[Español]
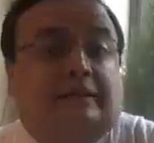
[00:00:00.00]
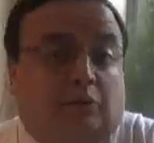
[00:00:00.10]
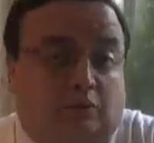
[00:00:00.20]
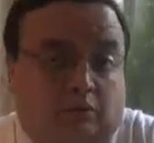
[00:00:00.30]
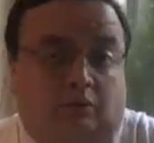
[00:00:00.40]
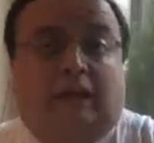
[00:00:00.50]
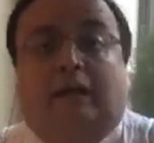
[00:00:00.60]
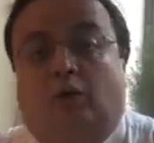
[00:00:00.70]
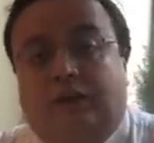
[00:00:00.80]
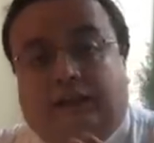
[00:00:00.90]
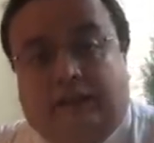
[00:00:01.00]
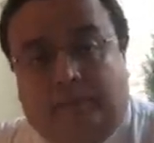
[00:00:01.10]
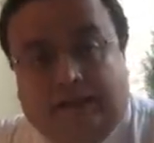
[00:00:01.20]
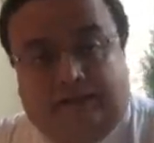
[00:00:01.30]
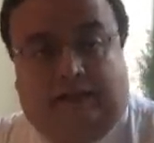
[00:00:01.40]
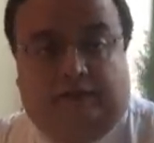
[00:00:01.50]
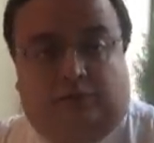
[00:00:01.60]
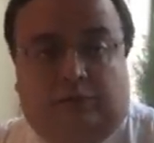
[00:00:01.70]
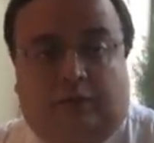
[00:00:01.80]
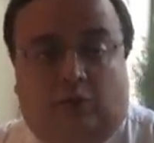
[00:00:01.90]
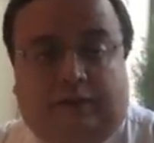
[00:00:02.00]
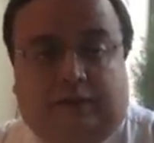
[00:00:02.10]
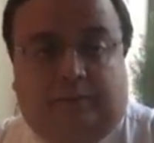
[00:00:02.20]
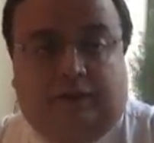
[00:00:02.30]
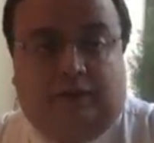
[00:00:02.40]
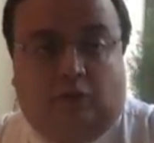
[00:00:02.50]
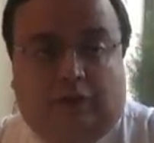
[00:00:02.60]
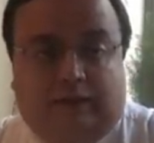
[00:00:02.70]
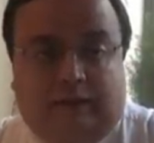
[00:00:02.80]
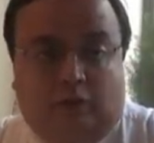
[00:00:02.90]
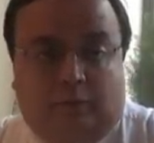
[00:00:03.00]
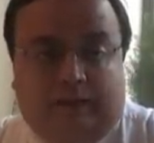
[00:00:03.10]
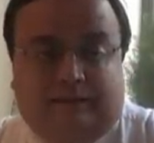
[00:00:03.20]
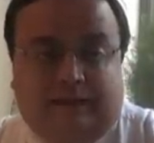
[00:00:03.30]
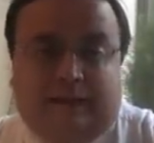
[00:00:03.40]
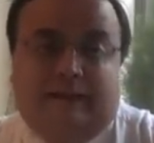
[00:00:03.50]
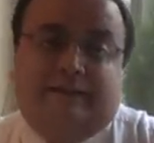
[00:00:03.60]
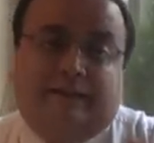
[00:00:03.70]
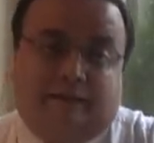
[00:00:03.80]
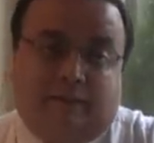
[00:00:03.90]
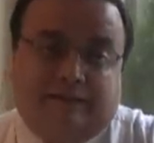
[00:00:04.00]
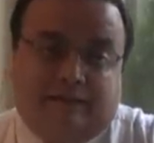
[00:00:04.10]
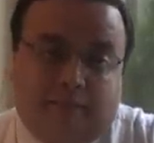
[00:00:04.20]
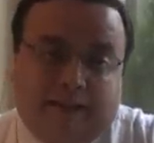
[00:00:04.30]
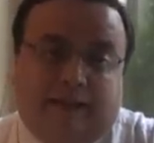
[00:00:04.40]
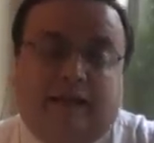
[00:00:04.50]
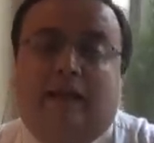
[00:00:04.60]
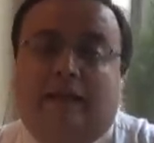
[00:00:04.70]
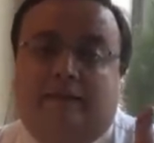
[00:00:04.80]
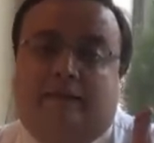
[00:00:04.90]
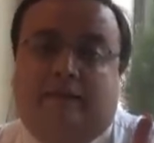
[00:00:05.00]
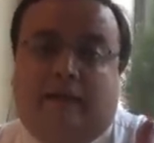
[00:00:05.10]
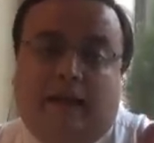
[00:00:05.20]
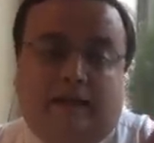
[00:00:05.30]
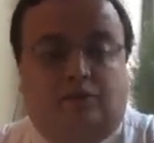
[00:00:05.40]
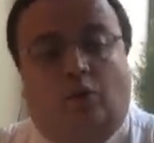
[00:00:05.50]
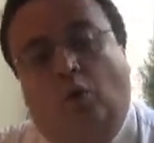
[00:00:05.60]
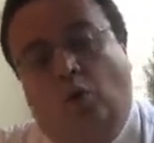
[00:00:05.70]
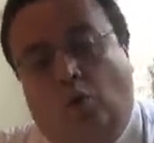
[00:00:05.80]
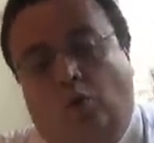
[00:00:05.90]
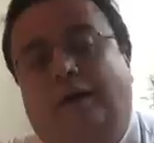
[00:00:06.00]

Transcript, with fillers: Segundo, la lógica además de esto lo que, te, lo que lo persigue es que también se aplique entre entidades o